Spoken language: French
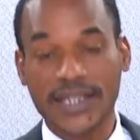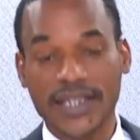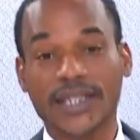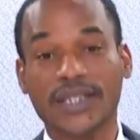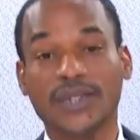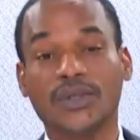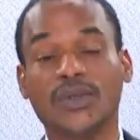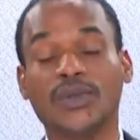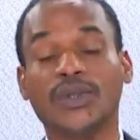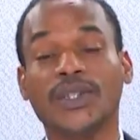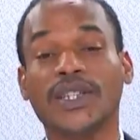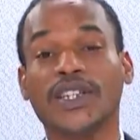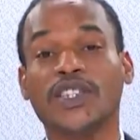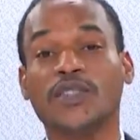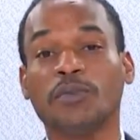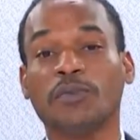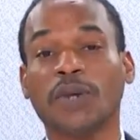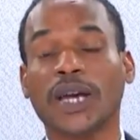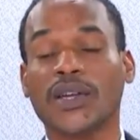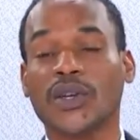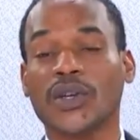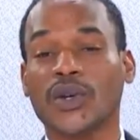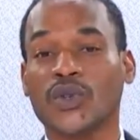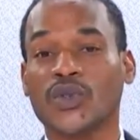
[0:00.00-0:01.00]
une
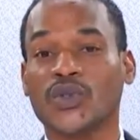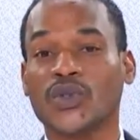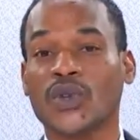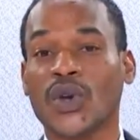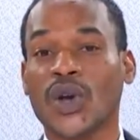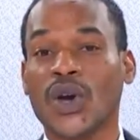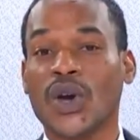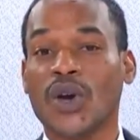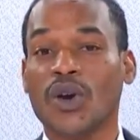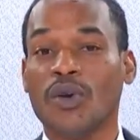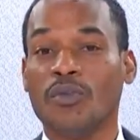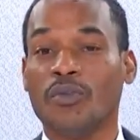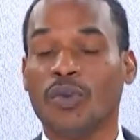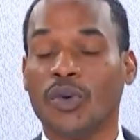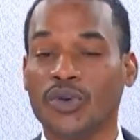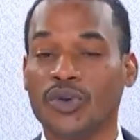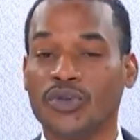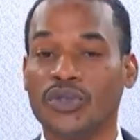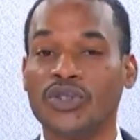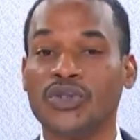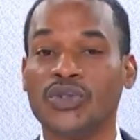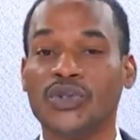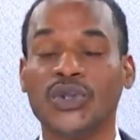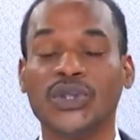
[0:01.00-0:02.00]
expérience
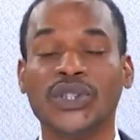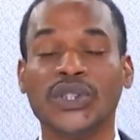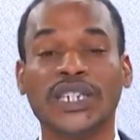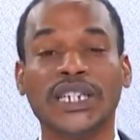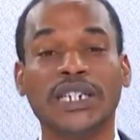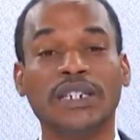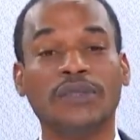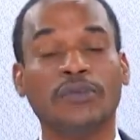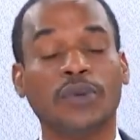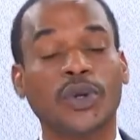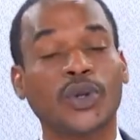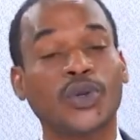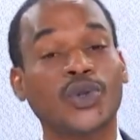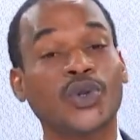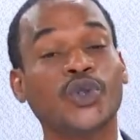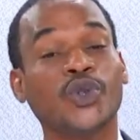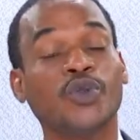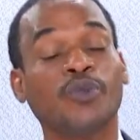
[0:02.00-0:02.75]
professionnelle porteuse pour